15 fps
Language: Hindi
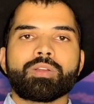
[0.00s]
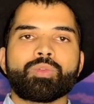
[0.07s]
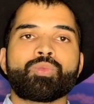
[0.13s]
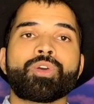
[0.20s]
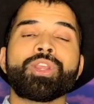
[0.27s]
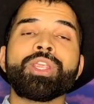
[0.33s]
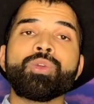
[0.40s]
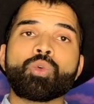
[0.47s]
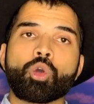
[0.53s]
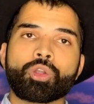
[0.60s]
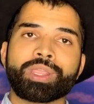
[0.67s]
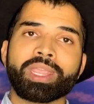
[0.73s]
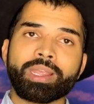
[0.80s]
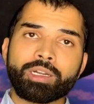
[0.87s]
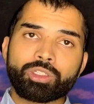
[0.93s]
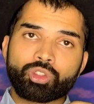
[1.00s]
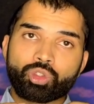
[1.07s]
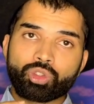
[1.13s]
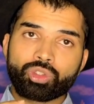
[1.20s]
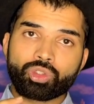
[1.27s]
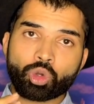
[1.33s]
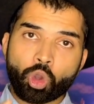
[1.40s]
फ्री वॉकिंग
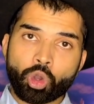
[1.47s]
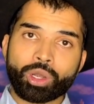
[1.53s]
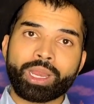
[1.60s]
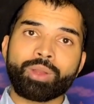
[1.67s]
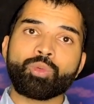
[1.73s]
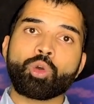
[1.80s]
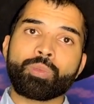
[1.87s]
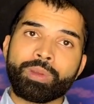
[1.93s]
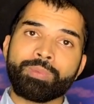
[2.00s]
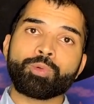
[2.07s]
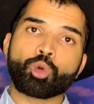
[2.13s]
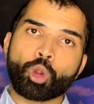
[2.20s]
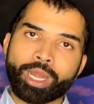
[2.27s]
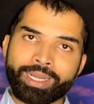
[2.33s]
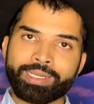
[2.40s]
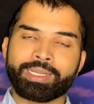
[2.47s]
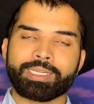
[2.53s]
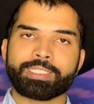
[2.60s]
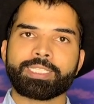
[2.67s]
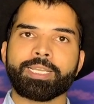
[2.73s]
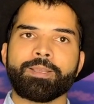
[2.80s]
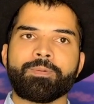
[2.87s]
टूर है वो भी प्रोवाइड
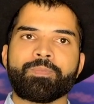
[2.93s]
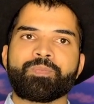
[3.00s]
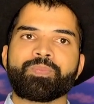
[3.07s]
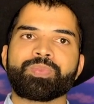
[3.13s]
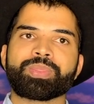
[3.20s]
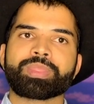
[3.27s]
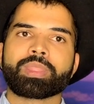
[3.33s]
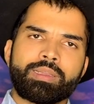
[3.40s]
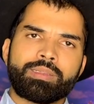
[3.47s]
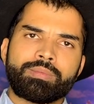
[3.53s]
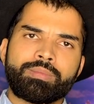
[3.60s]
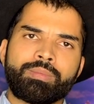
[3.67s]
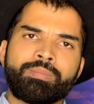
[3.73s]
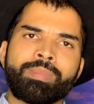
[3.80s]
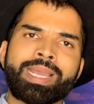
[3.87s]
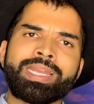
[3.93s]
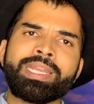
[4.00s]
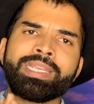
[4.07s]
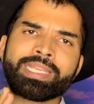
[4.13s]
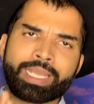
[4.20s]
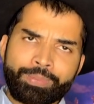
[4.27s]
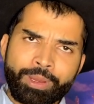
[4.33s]
करते हैं मैंने
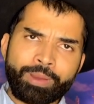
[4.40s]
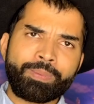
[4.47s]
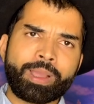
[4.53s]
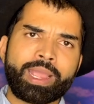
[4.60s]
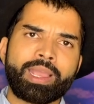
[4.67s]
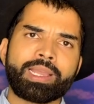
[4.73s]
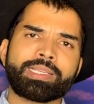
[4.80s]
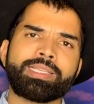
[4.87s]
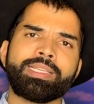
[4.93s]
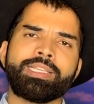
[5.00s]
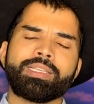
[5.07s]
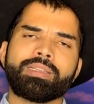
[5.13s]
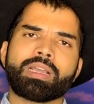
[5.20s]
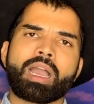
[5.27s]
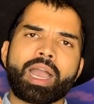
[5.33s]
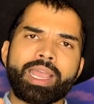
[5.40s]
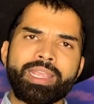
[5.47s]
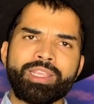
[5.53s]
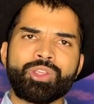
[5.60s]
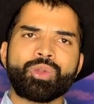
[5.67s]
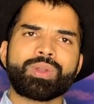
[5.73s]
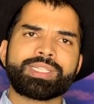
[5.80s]
ये भी पाया कि
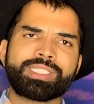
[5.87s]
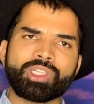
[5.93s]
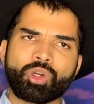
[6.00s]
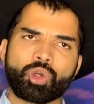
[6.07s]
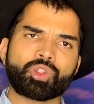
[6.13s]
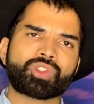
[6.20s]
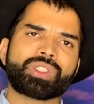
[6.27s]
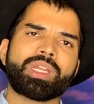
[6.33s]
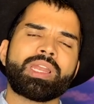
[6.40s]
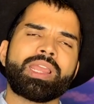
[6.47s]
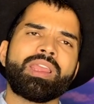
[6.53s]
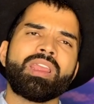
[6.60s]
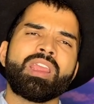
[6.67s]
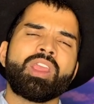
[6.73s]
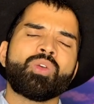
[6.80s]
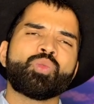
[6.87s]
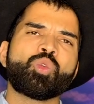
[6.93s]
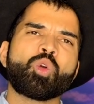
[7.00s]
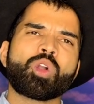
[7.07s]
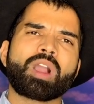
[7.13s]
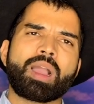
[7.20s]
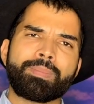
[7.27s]
हाई यूएसए हॉस्टल है वो
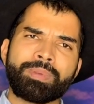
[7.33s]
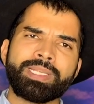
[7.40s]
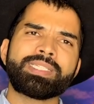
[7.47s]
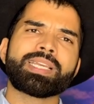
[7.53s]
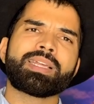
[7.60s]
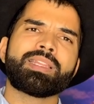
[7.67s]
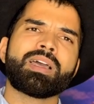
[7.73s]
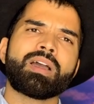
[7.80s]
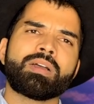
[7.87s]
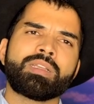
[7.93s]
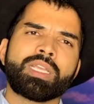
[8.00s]
काफ़ी ज़्यादा